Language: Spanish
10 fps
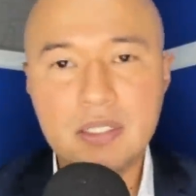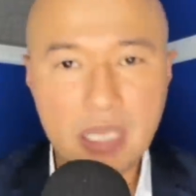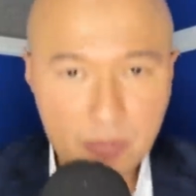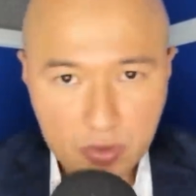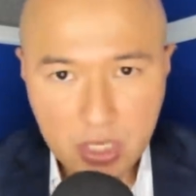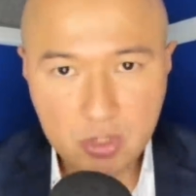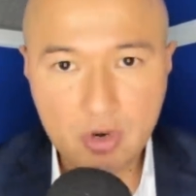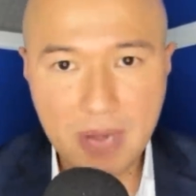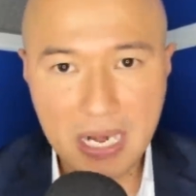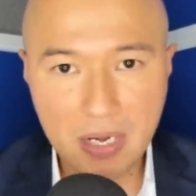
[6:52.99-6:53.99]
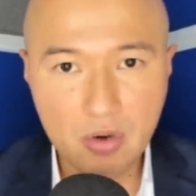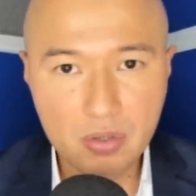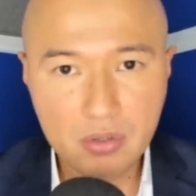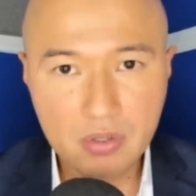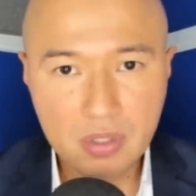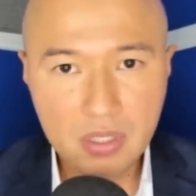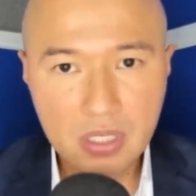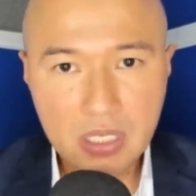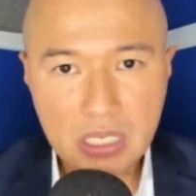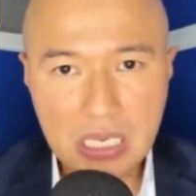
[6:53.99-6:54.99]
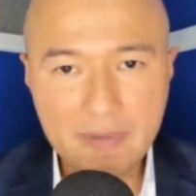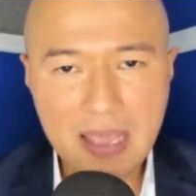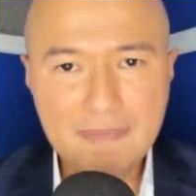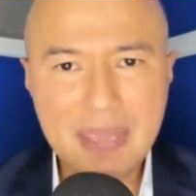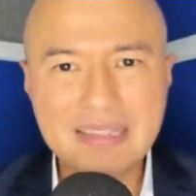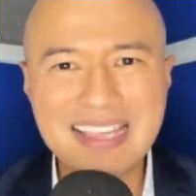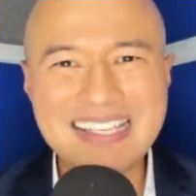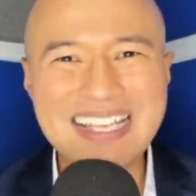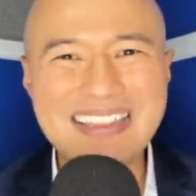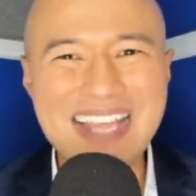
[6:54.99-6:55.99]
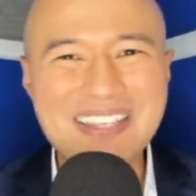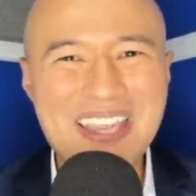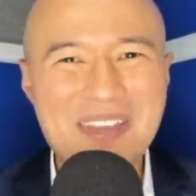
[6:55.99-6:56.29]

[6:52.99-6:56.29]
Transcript: del muchacho Malagón, y va y mete ese tache de